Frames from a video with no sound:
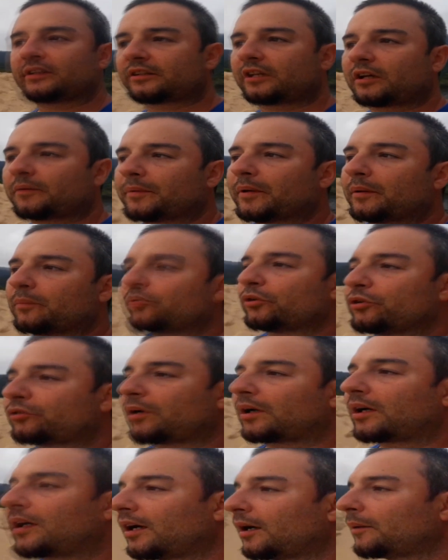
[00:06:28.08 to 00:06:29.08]
tremer muito a
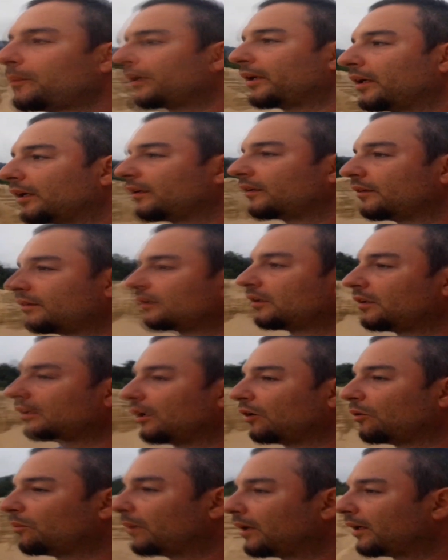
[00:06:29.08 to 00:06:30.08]
câmera. Olha lá
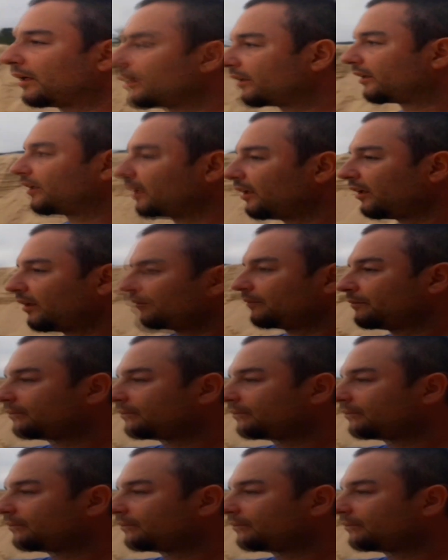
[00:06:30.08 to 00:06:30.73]
o mar aqui.